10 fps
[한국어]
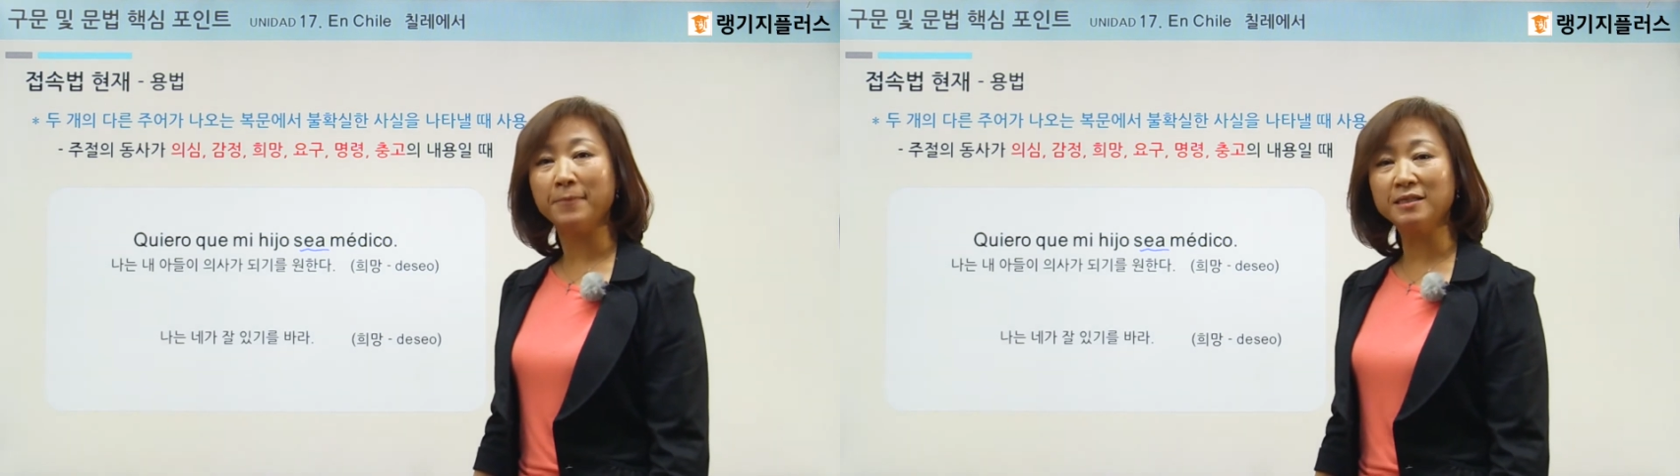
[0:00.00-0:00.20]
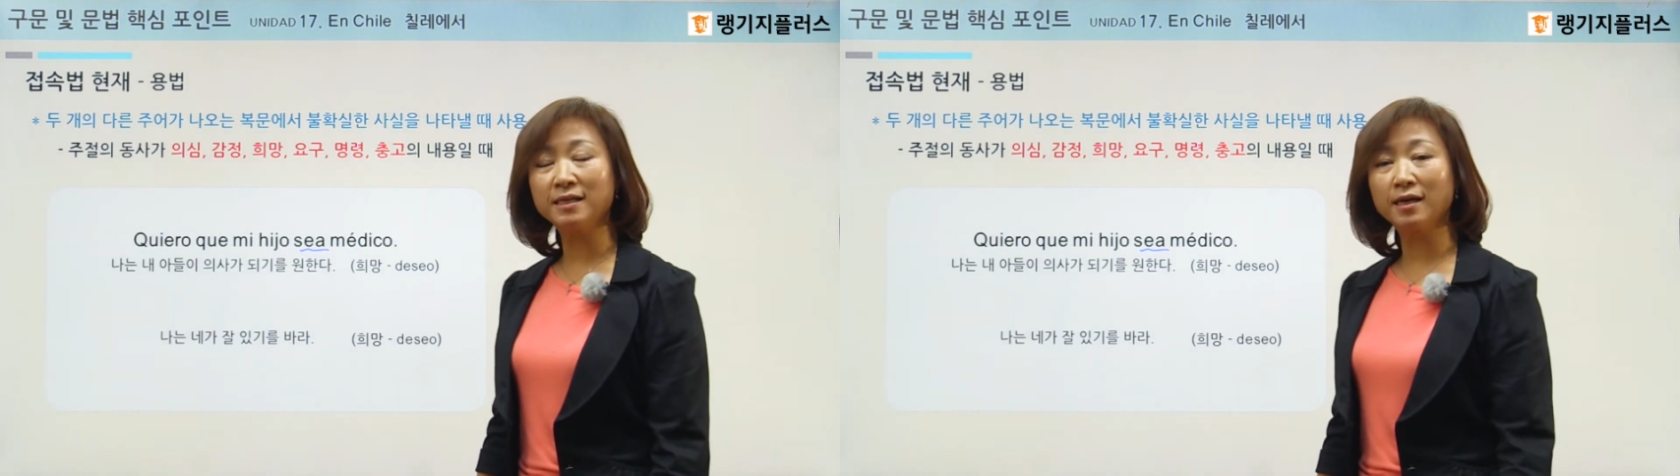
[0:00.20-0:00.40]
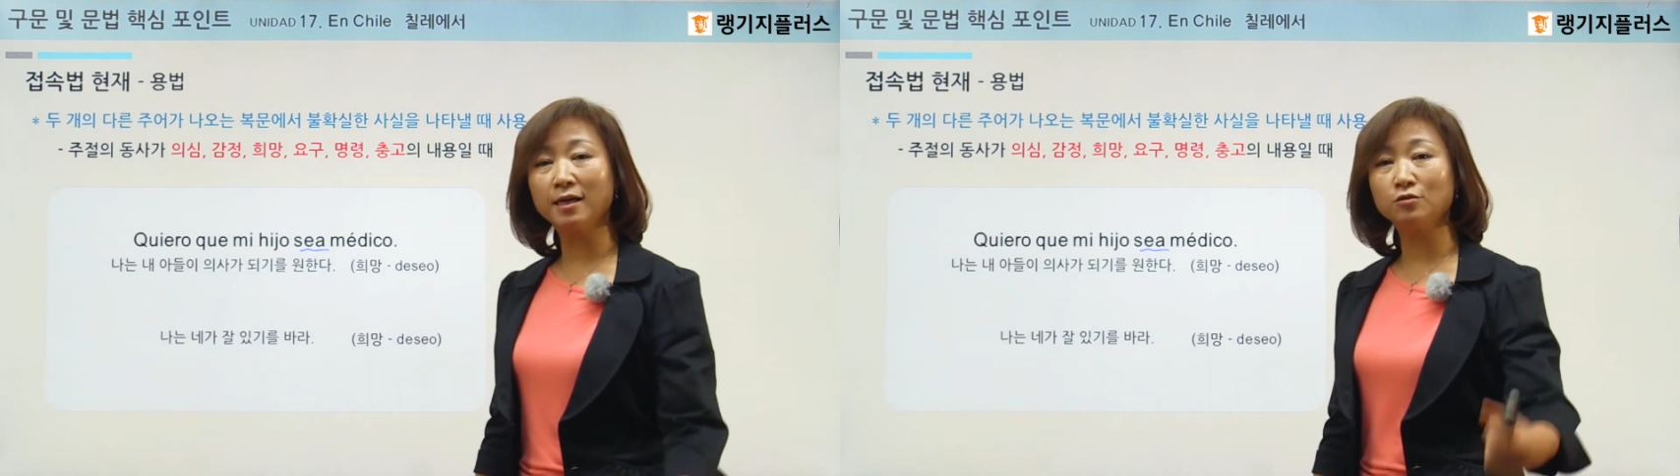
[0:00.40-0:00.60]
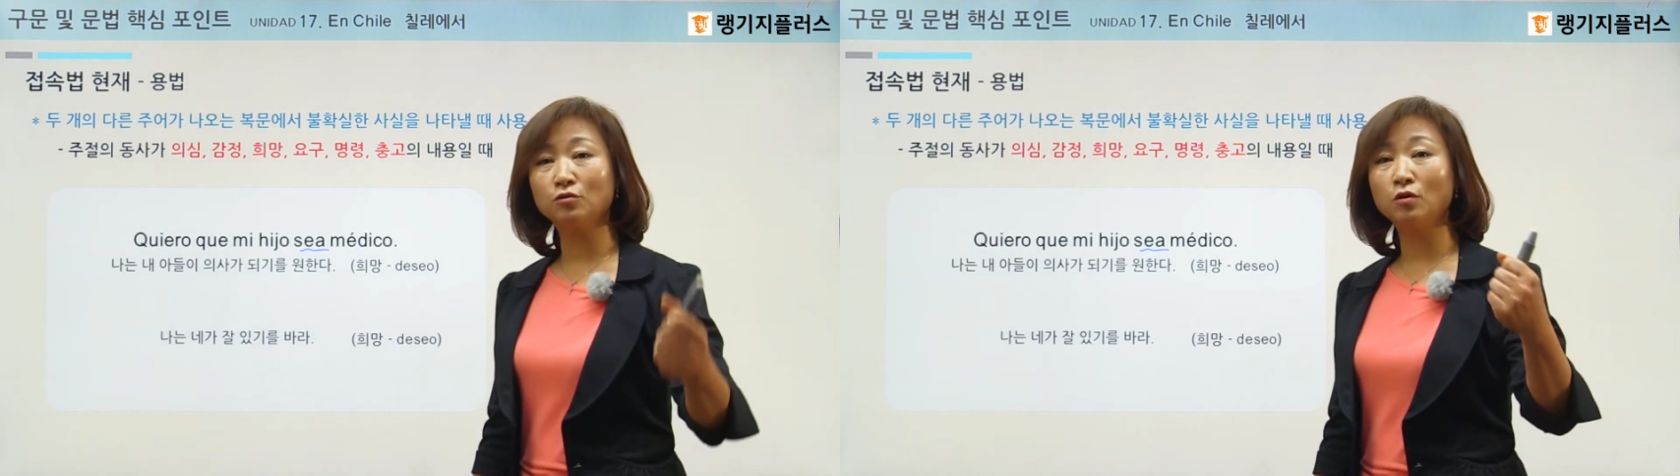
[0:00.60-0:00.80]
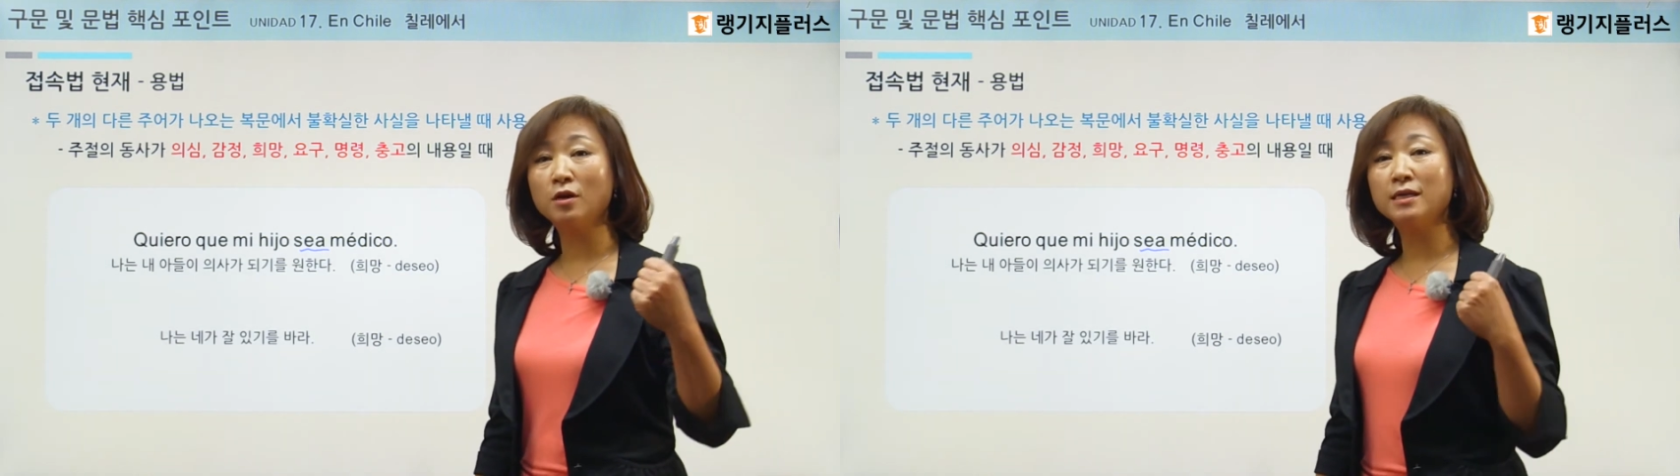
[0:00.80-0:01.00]

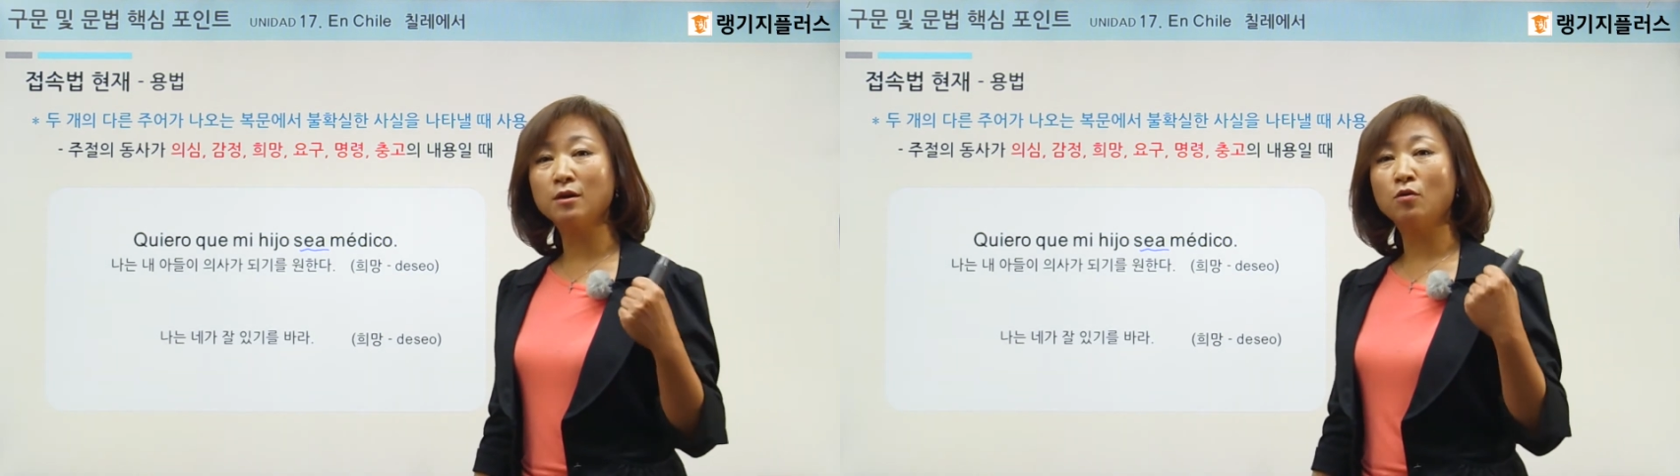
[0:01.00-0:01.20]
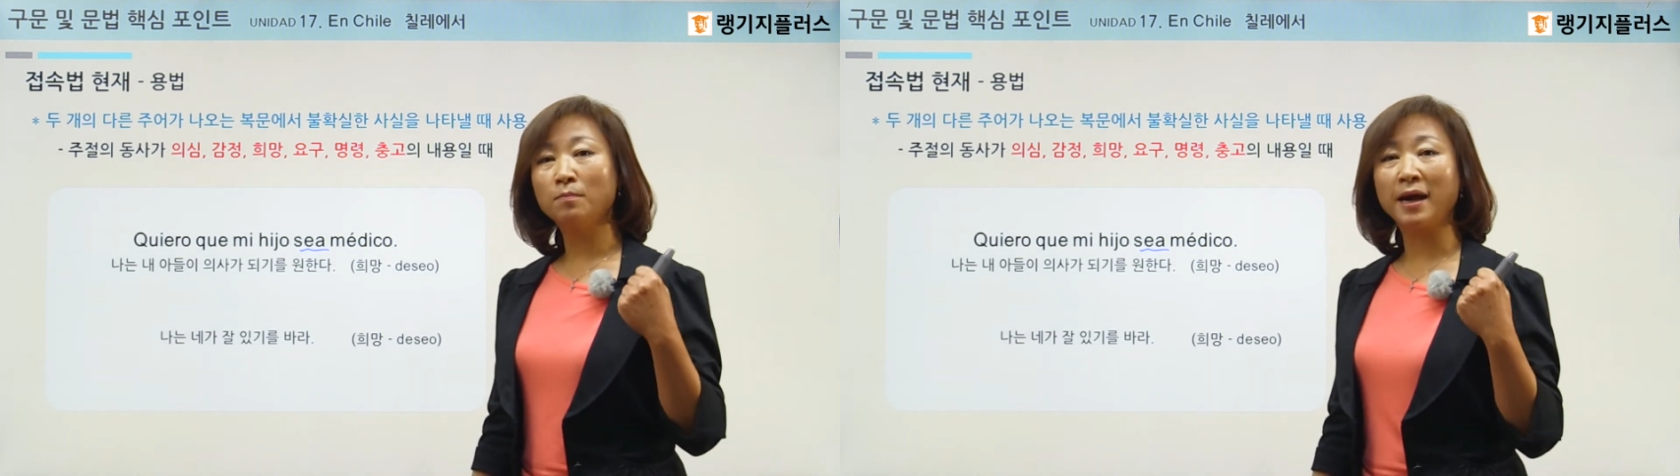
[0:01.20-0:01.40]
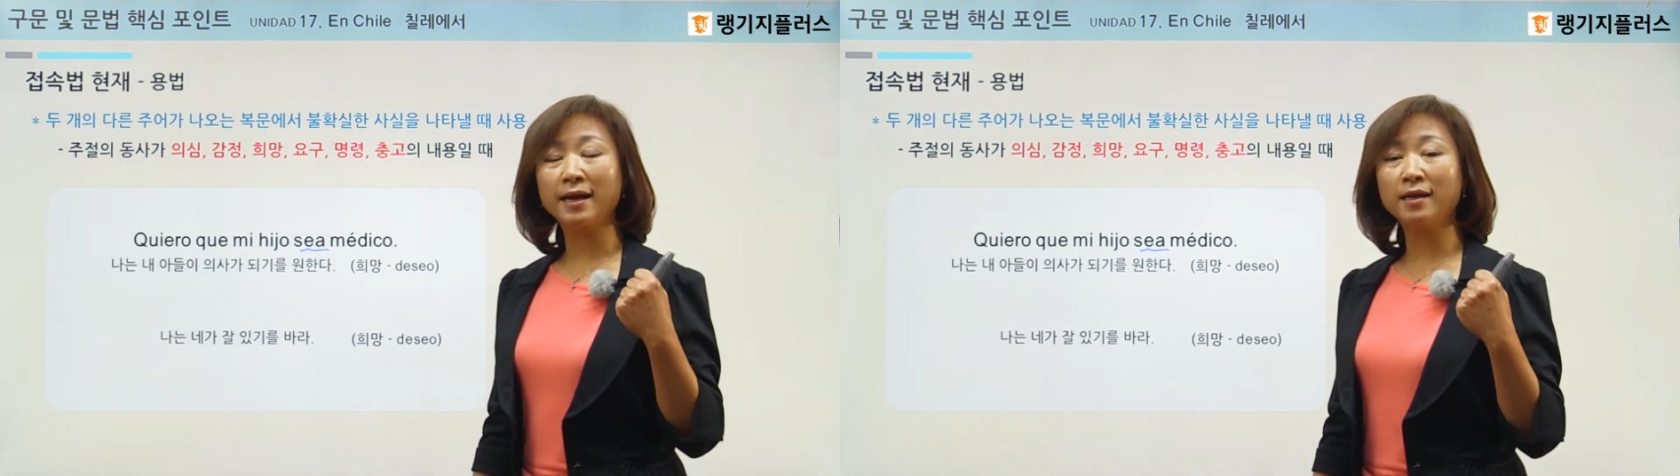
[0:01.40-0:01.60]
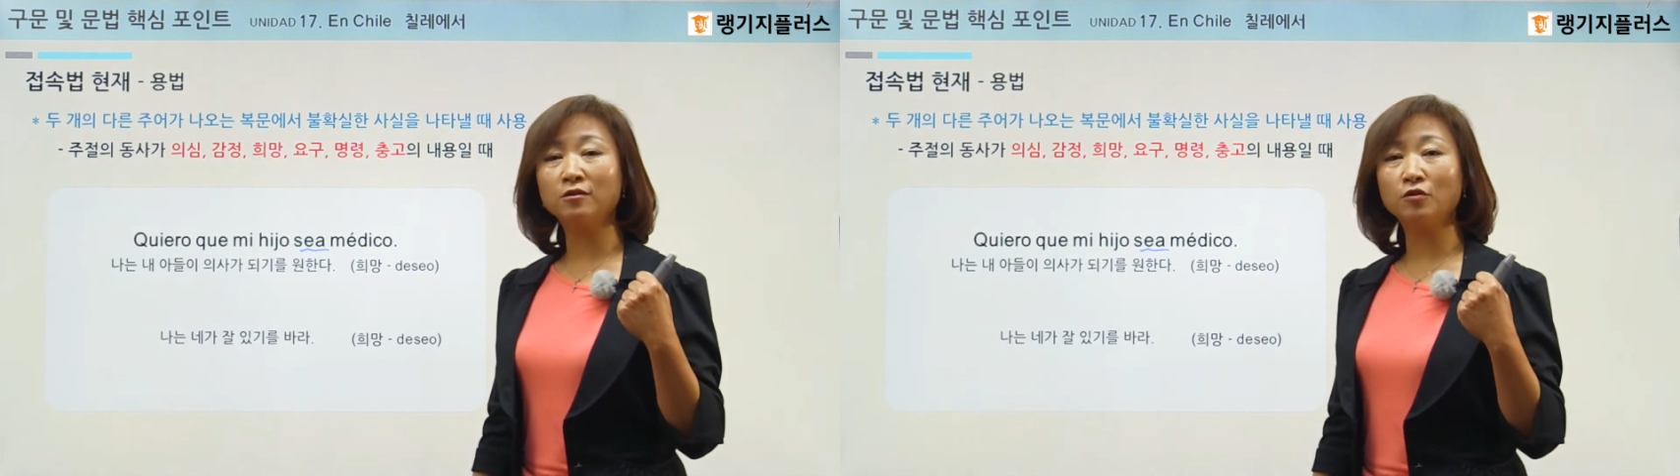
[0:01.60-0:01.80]
마찬가지로 바라는